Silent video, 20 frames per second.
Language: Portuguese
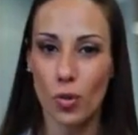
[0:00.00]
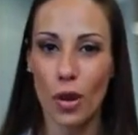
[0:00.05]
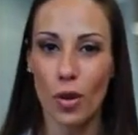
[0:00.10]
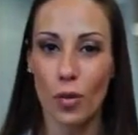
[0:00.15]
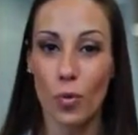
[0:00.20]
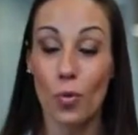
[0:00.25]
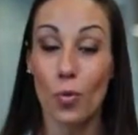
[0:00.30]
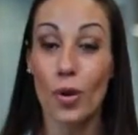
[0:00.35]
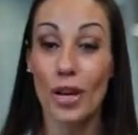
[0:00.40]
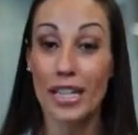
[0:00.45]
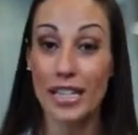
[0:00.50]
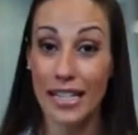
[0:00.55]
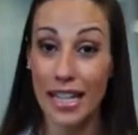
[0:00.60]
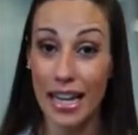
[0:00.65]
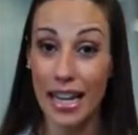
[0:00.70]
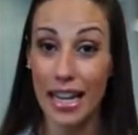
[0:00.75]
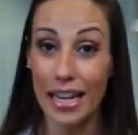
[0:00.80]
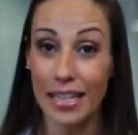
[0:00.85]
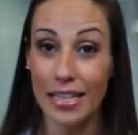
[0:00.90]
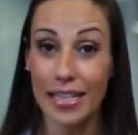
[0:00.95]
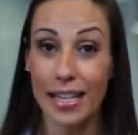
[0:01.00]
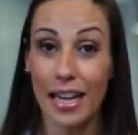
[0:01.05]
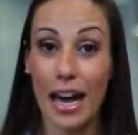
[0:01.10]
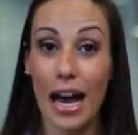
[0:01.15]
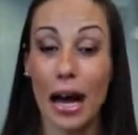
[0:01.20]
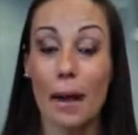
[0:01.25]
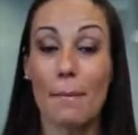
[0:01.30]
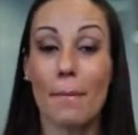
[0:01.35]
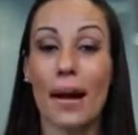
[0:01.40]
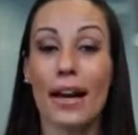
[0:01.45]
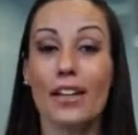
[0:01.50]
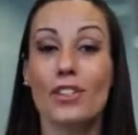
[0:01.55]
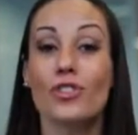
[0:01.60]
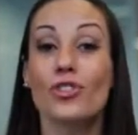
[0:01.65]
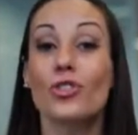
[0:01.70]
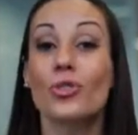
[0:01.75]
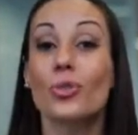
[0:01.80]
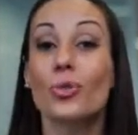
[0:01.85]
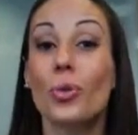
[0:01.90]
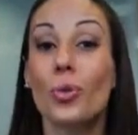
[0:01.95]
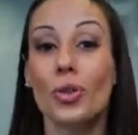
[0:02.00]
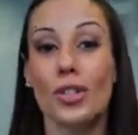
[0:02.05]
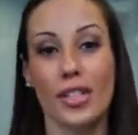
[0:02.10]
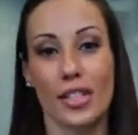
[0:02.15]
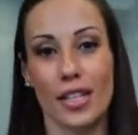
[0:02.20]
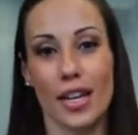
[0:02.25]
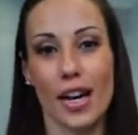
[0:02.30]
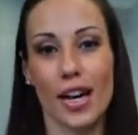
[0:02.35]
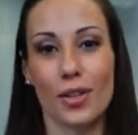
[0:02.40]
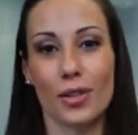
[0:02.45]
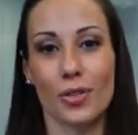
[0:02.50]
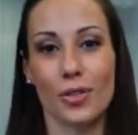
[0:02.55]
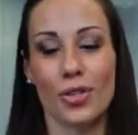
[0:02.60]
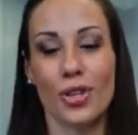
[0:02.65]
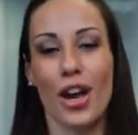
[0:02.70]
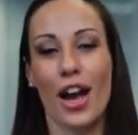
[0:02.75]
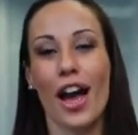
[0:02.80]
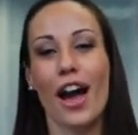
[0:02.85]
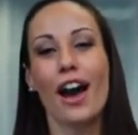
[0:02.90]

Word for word: com excelência há mais de 12 anos,